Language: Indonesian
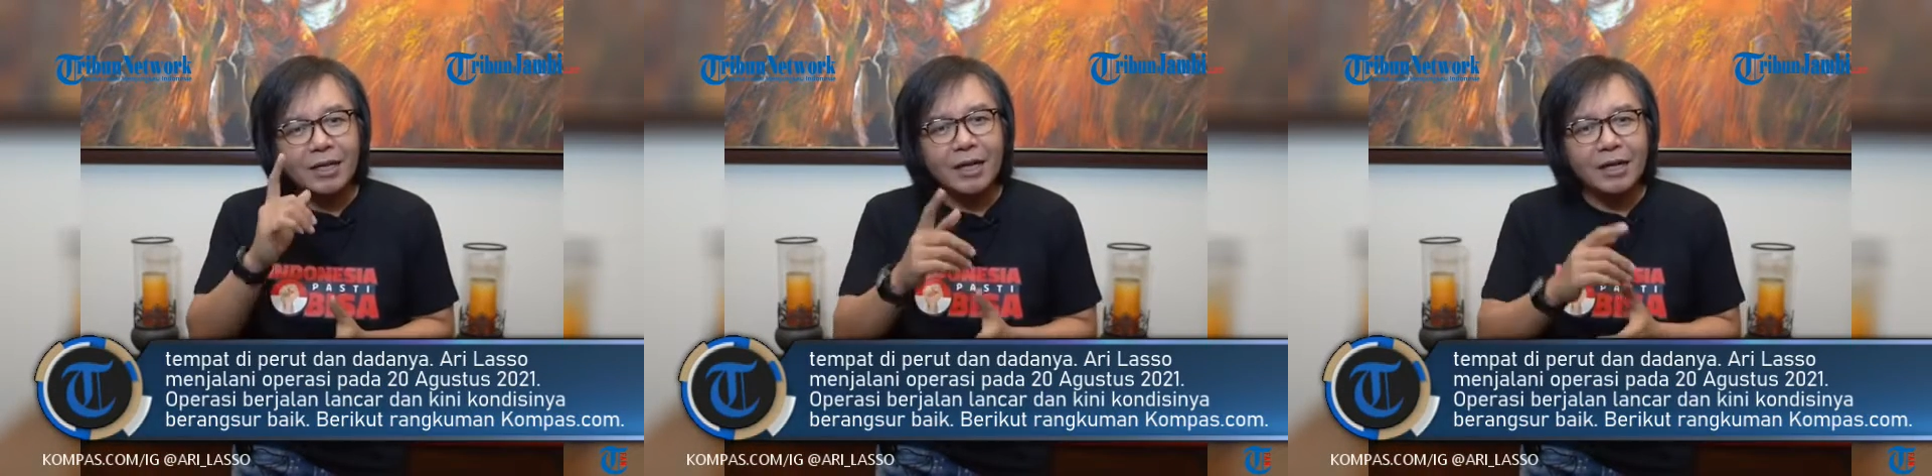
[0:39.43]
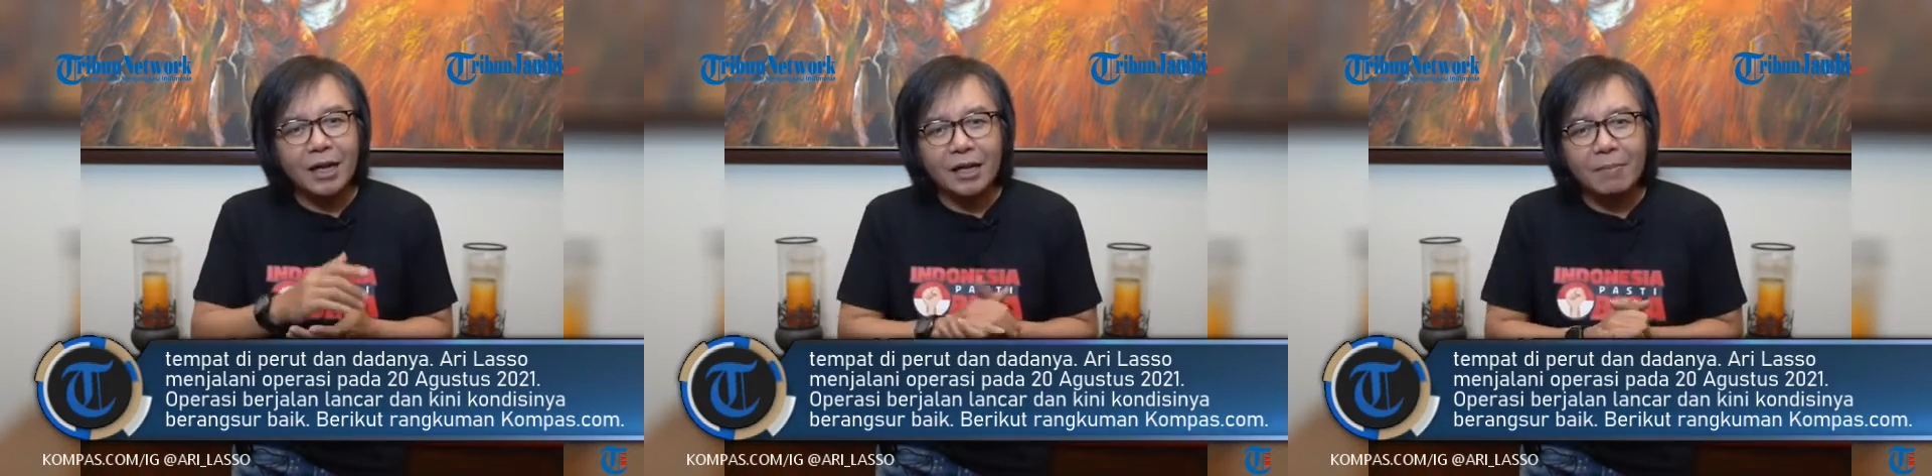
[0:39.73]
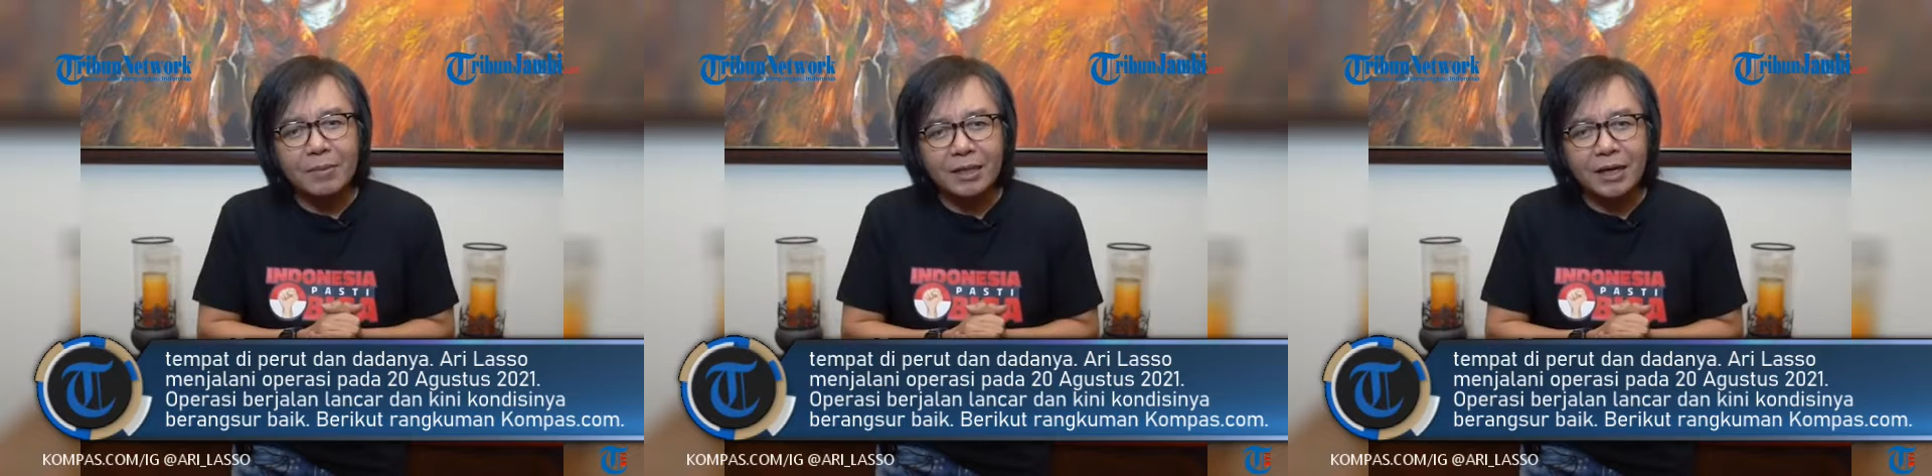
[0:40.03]
Operasi
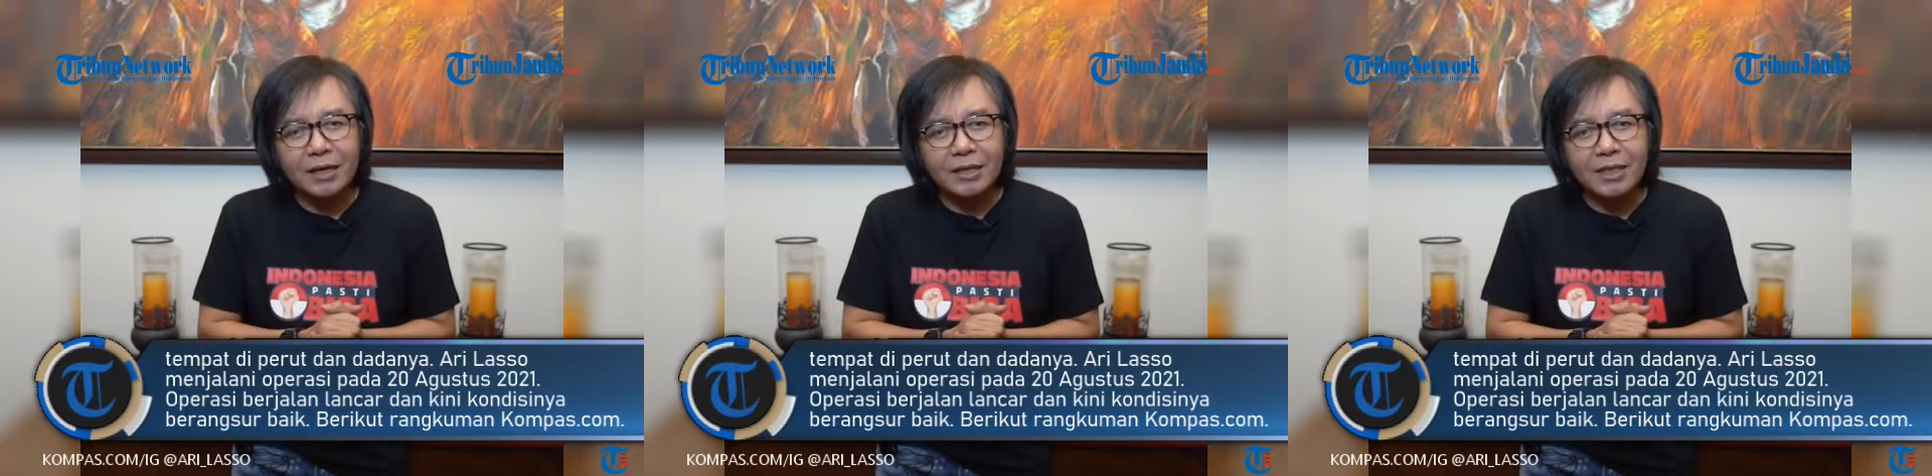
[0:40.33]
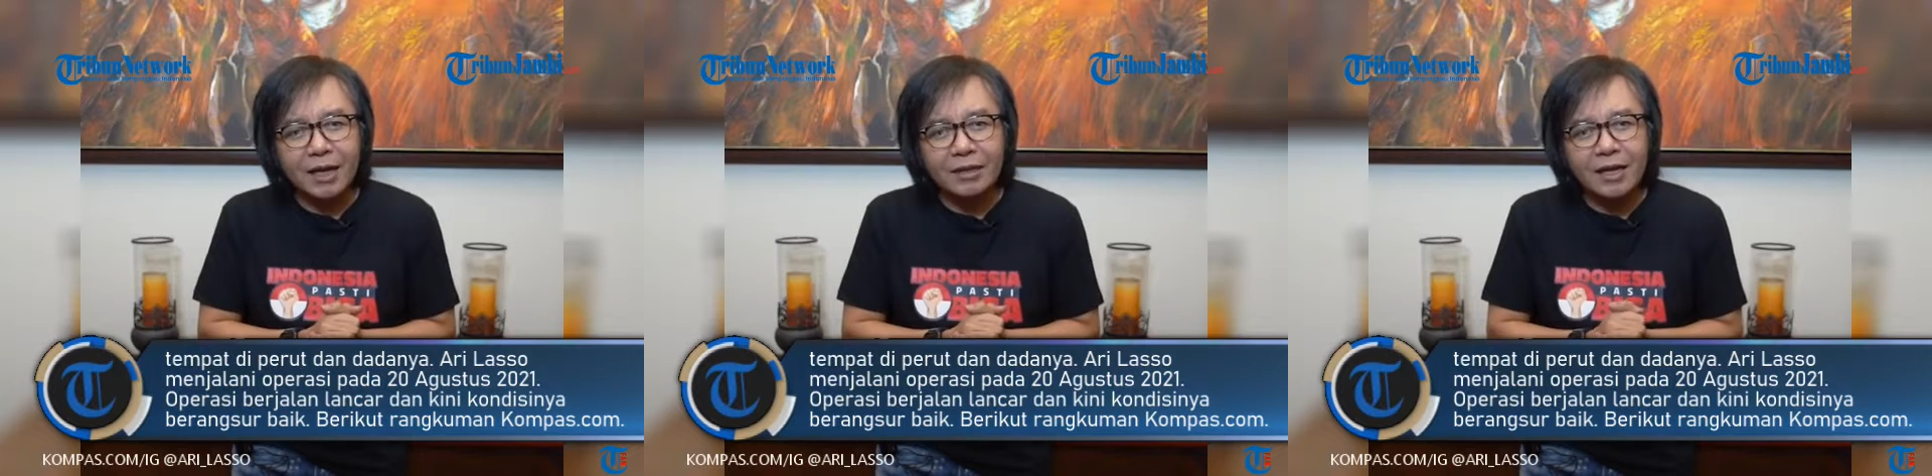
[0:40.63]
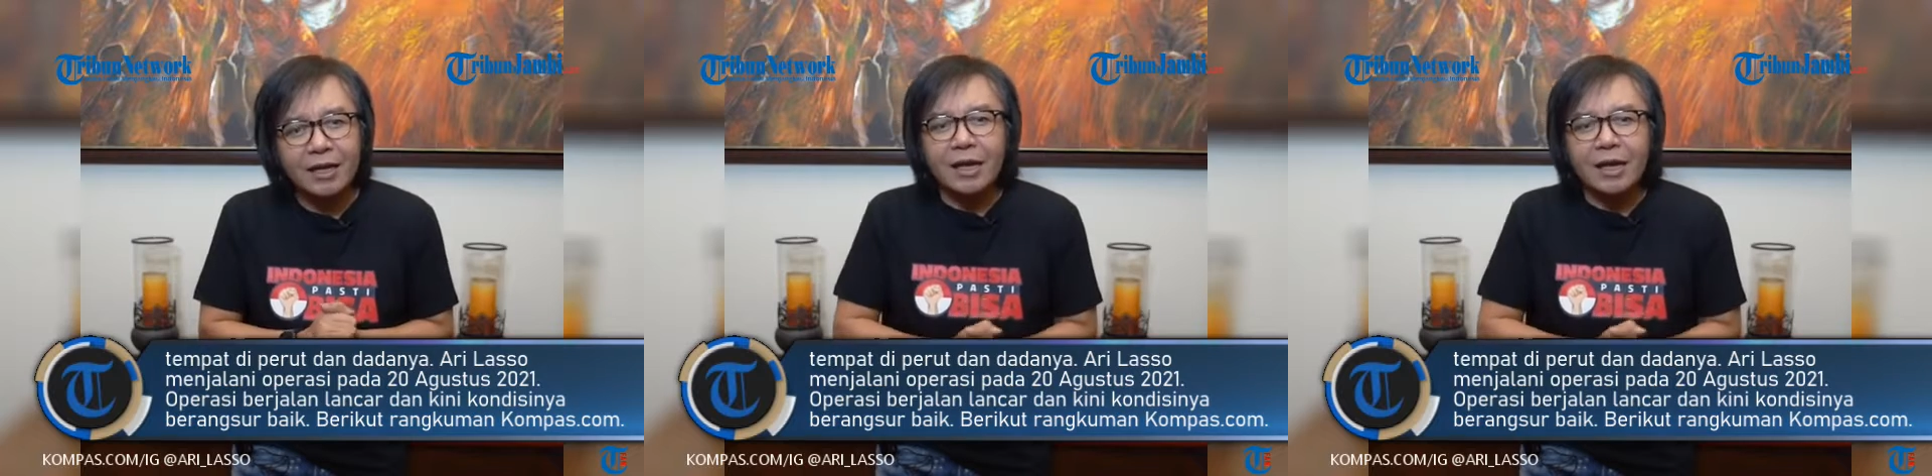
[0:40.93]
berjalan lancar dan kini